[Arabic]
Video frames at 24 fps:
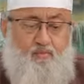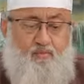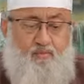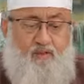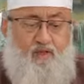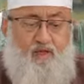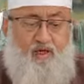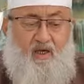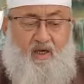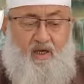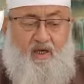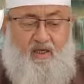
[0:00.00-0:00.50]

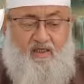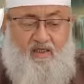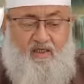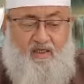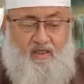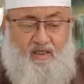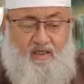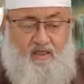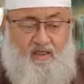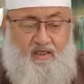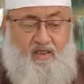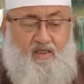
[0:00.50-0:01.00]

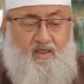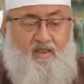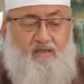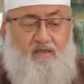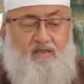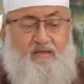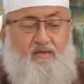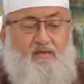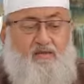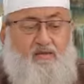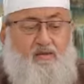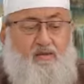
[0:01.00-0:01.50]
بالحسنات
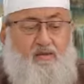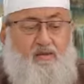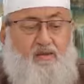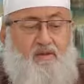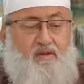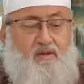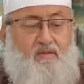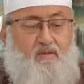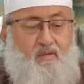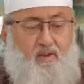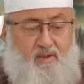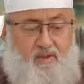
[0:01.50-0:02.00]

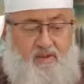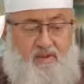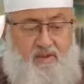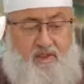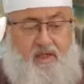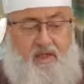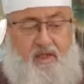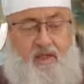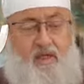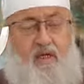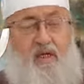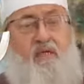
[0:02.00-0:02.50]

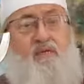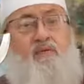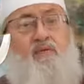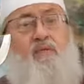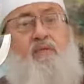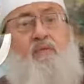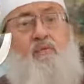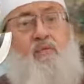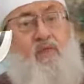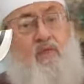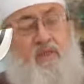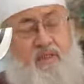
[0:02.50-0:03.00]
وإذا
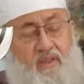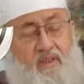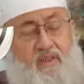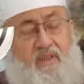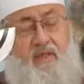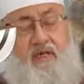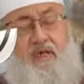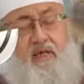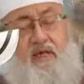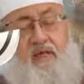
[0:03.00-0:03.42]
هذا وإلى